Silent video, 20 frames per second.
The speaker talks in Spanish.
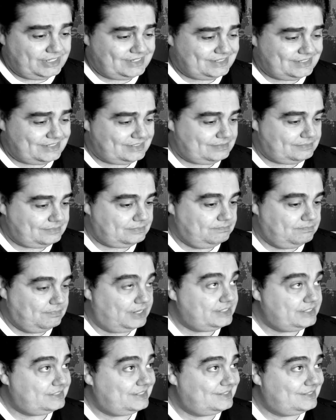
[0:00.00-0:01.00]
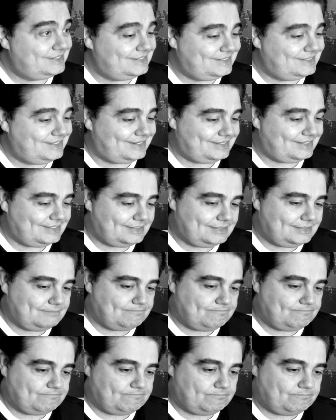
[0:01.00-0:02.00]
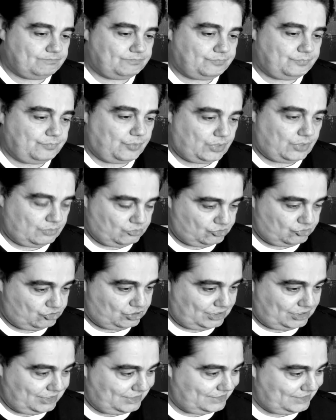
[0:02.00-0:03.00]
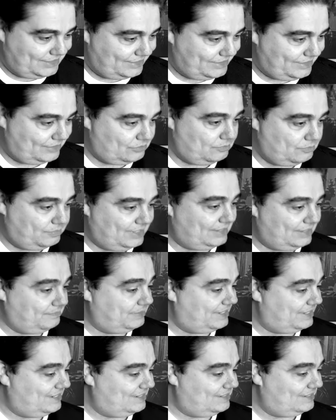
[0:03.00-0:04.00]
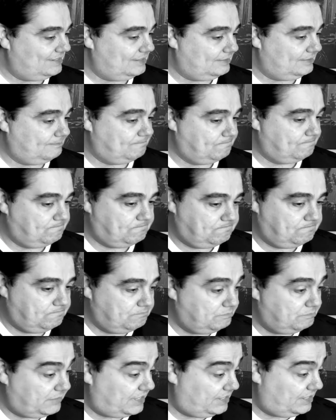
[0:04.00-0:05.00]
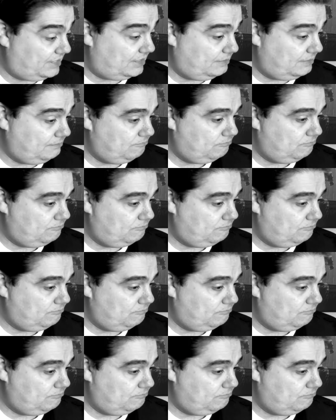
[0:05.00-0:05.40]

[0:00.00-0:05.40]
es bastante tarde. Podemos, si quiere, trazar un plan para mañana.